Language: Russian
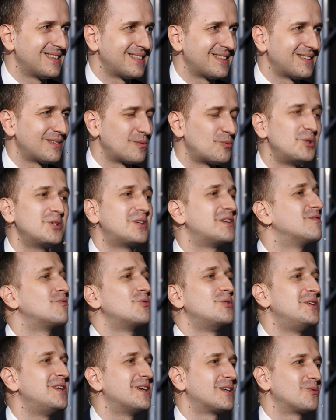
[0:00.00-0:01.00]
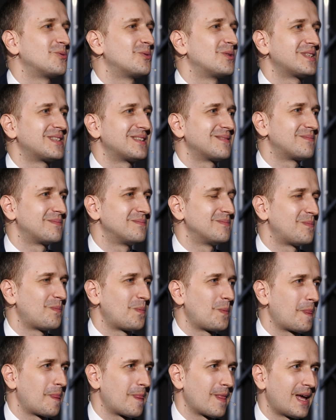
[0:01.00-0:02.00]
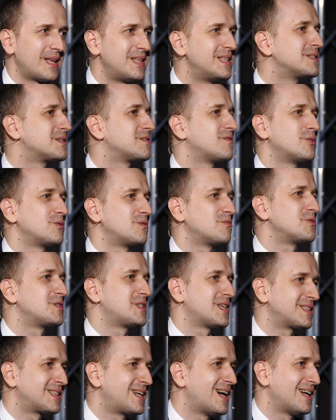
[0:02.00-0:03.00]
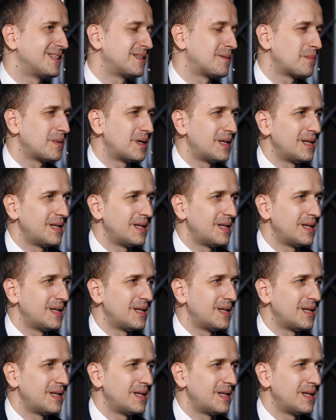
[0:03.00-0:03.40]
э, у них его нету, это, они называют его Сянганом.